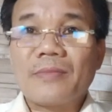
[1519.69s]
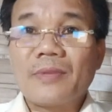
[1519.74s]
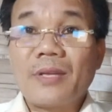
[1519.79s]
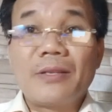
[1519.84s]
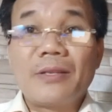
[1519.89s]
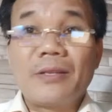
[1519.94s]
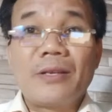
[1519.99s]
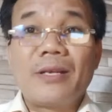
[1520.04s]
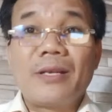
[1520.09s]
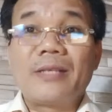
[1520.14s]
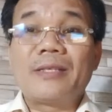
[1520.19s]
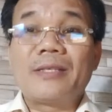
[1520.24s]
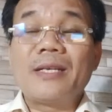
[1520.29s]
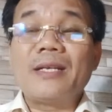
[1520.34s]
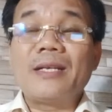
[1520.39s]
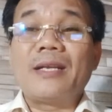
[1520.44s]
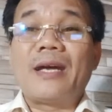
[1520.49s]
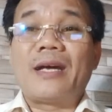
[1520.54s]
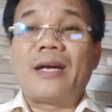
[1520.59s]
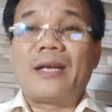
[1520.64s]
Thành cho nên
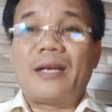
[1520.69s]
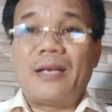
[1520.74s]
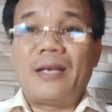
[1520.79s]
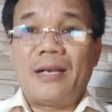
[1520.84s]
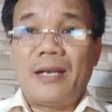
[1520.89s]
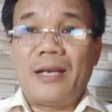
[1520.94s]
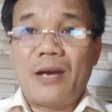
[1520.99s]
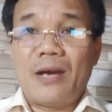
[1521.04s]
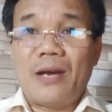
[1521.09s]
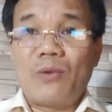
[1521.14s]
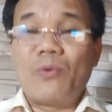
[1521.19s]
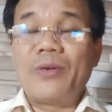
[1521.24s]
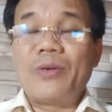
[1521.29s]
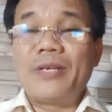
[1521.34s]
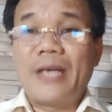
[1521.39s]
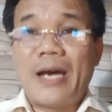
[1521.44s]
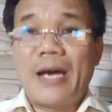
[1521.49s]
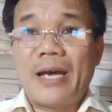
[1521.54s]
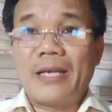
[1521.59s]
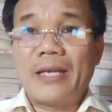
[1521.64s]
rất là là nguy
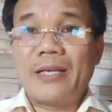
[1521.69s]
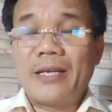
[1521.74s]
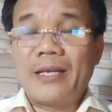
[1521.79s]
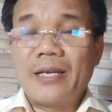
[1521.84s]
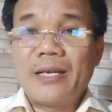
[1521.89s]
hại.